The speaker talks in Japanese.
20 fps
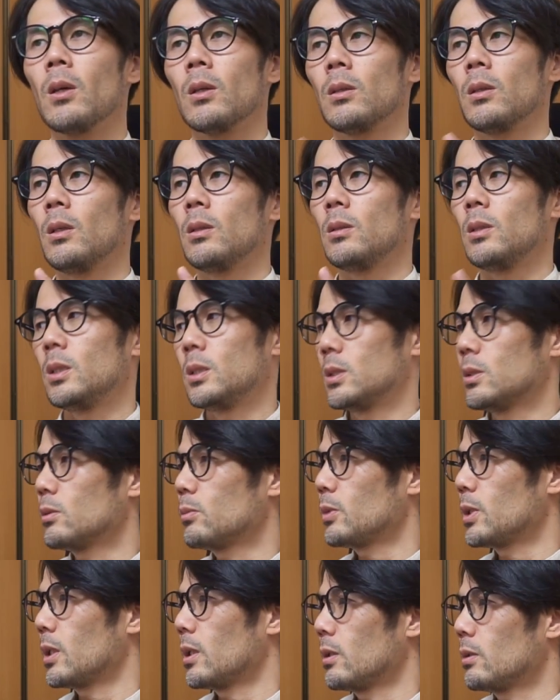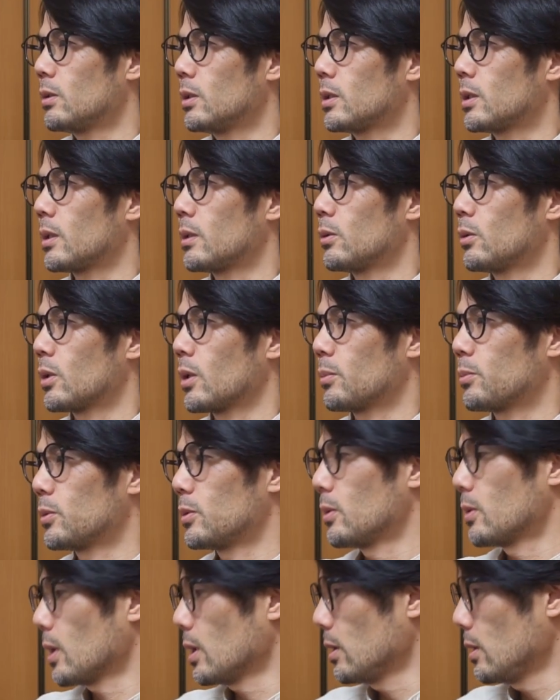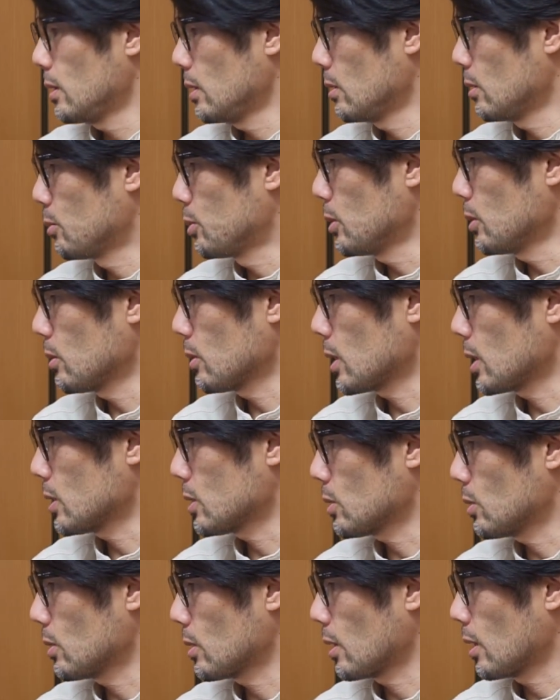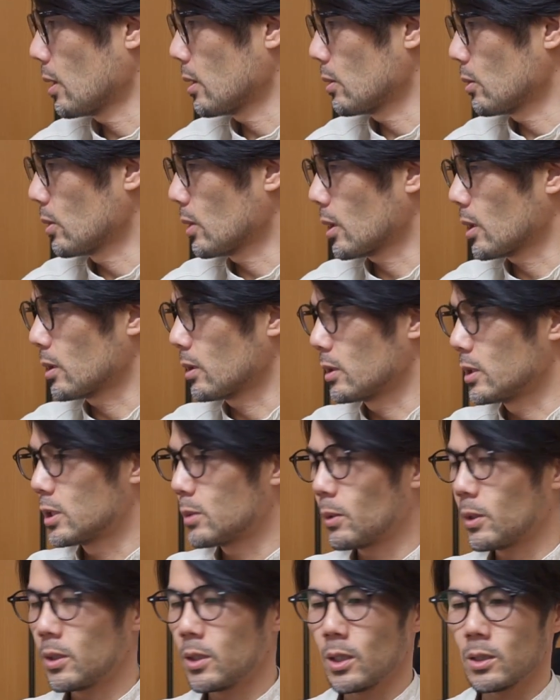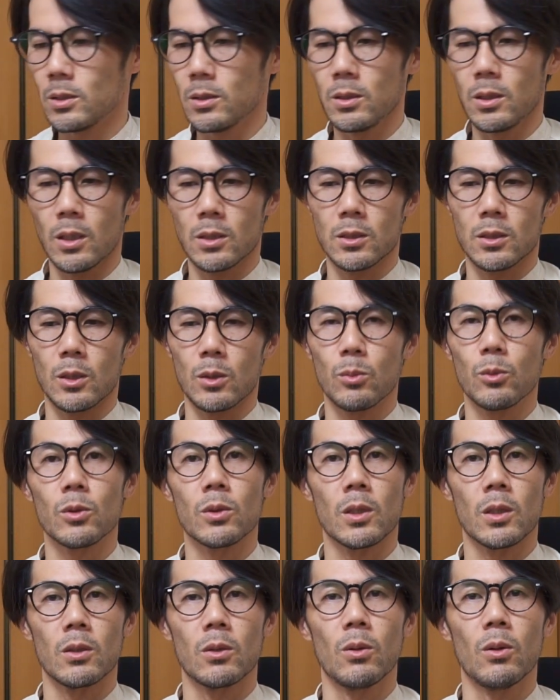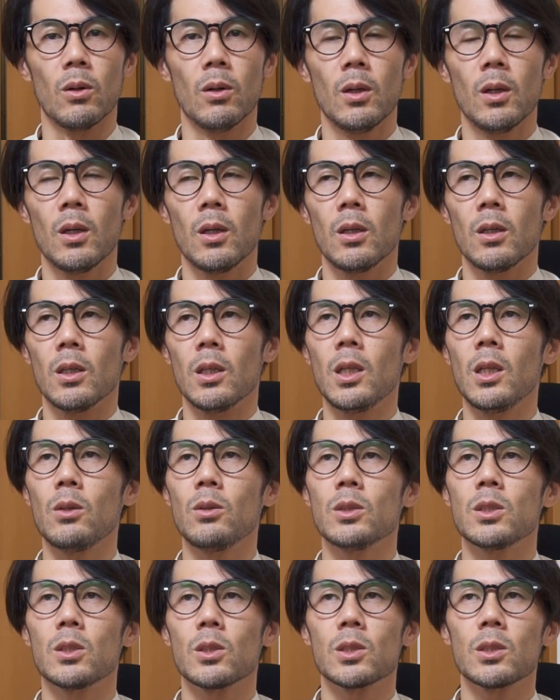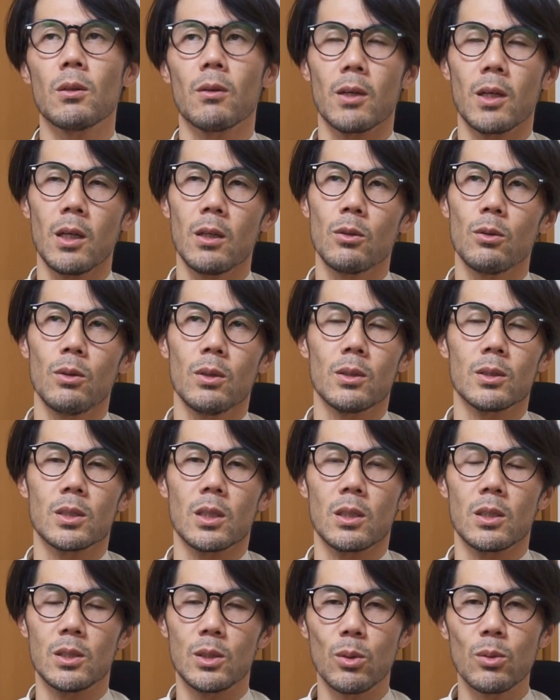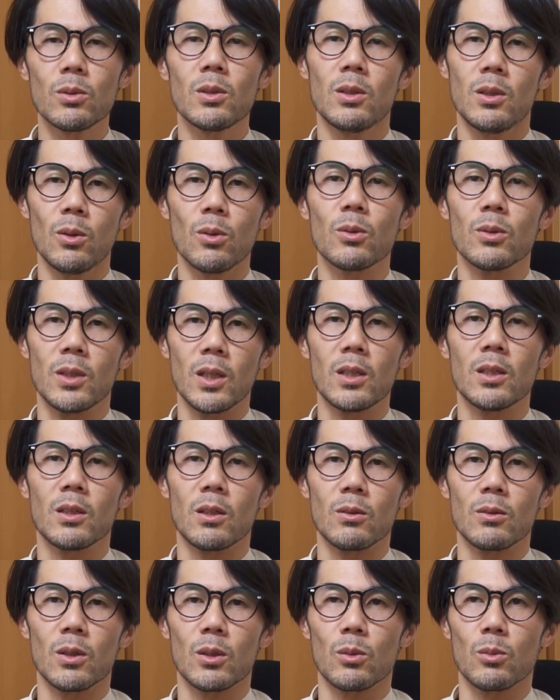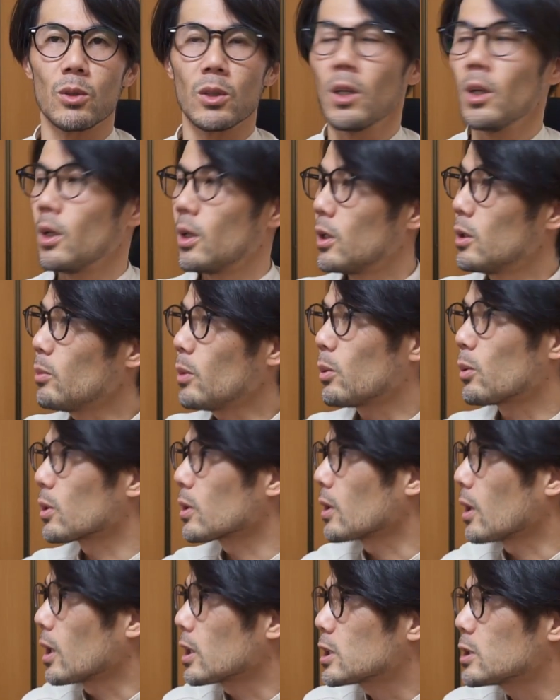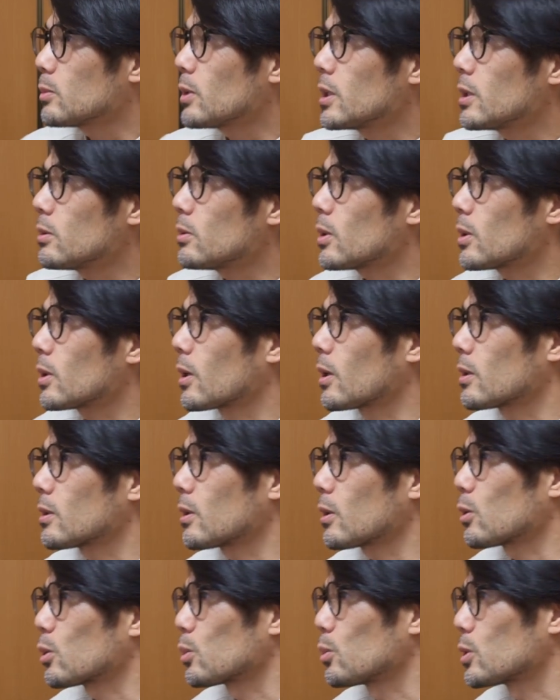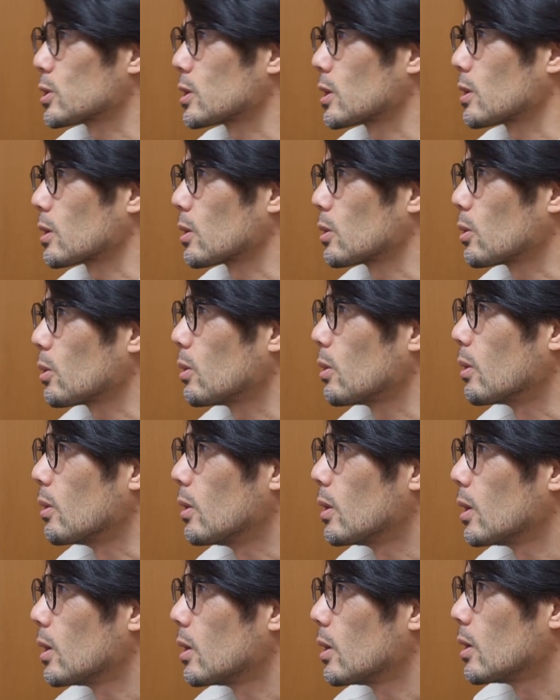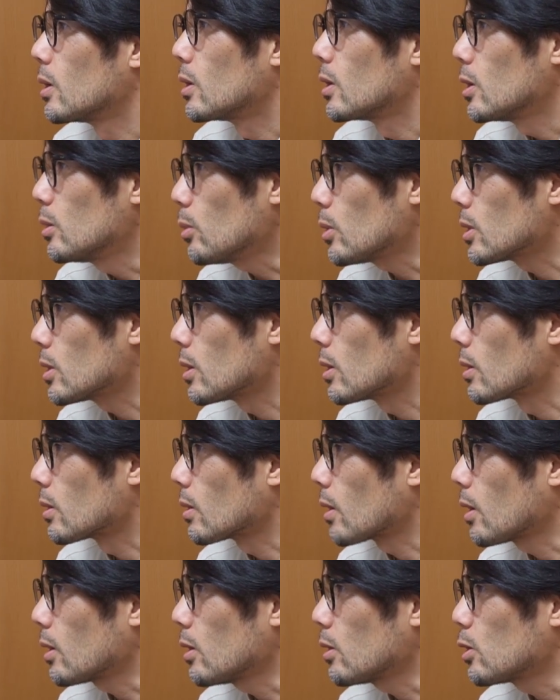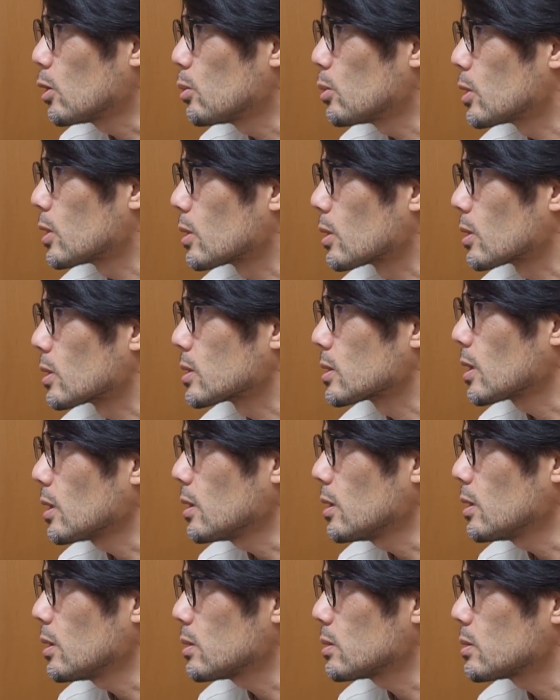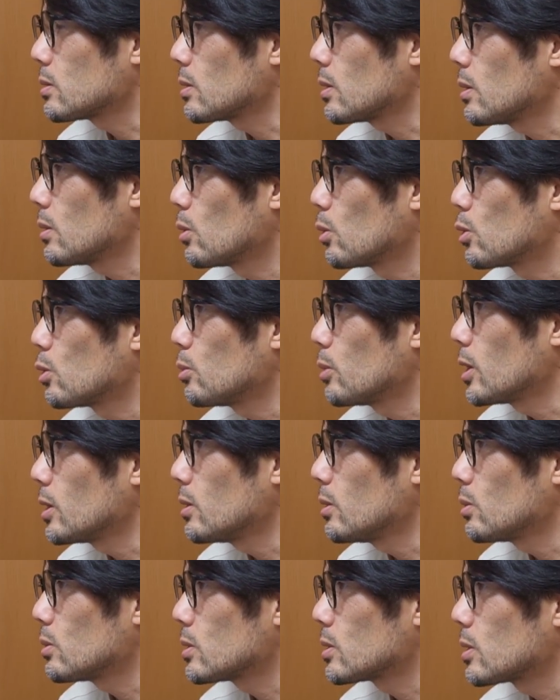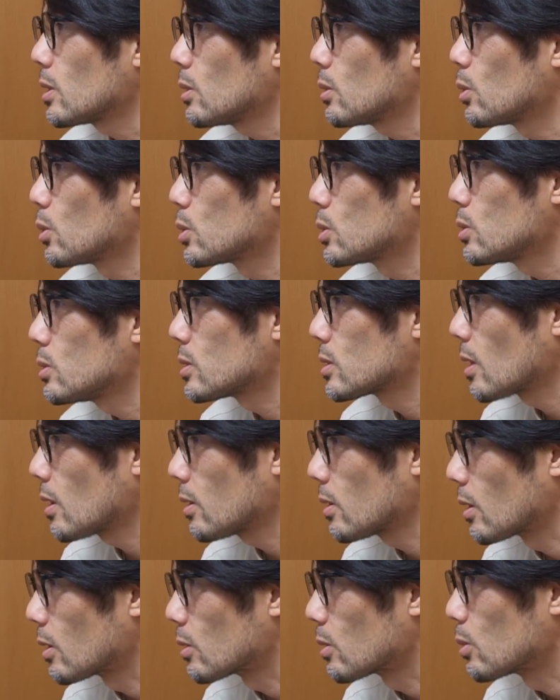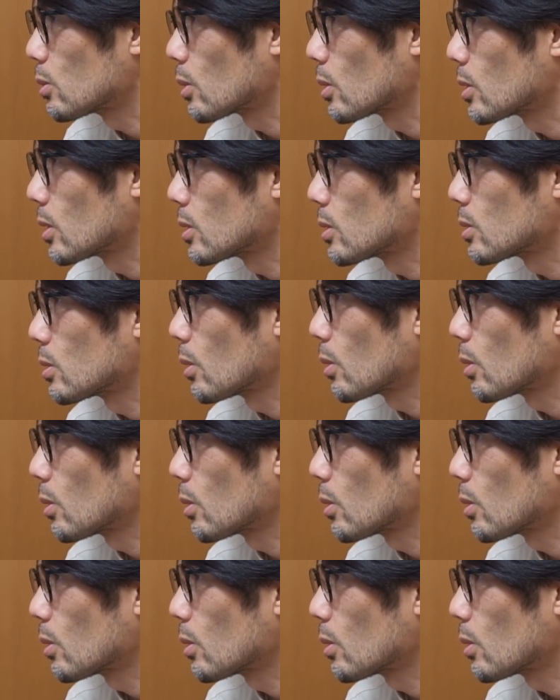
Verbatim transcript: で、20mmF1.4 がプロラインのプロの単焦点の中で一番安いやつだと思うんだけど、入り口としてはゲートウェイとしては非常によくできてるなと思って。今俺ね、8万いくらで買ったかと思ってたんだけど、今ね、価格コム来たら最安で 64,053 円っていうのが出てて、